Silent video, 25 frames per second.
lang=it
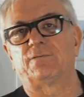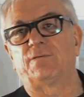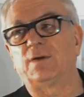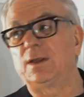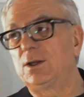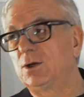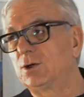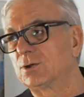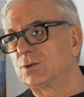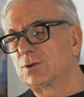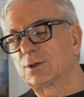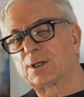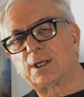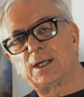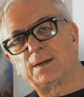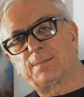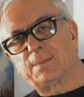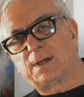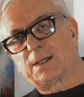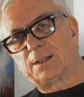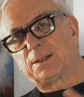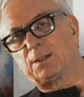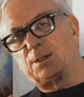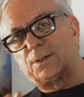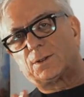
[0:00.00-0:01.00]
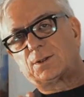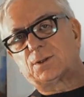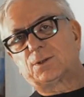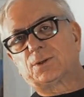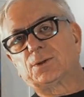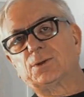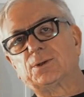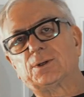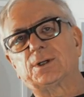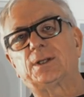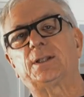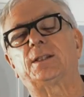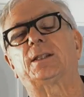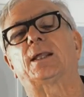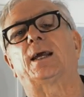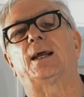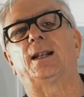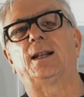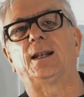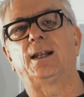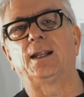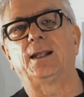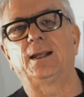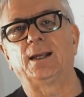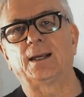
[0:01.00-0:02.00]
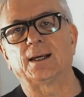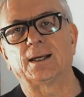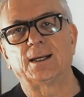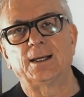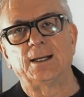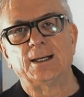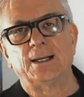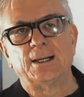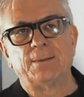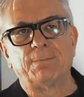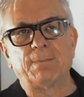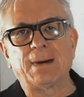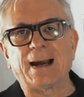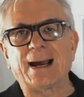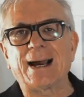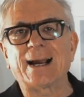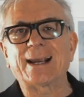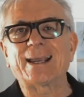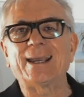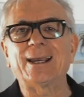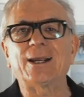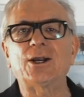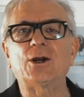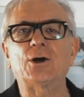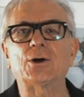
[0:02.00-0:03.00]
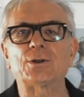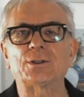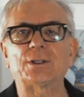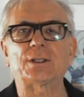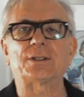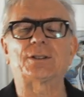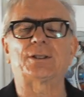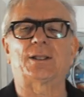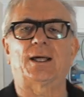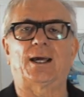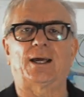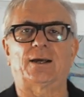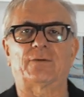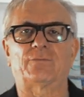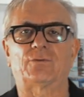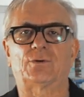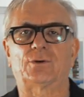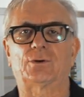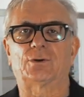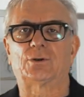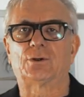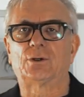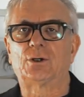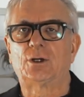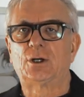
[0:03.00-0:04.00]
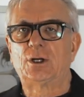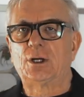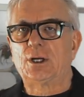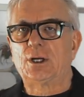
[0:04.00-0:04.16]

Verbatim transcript: vengono chiamati storytelling, ma a che cosa servono?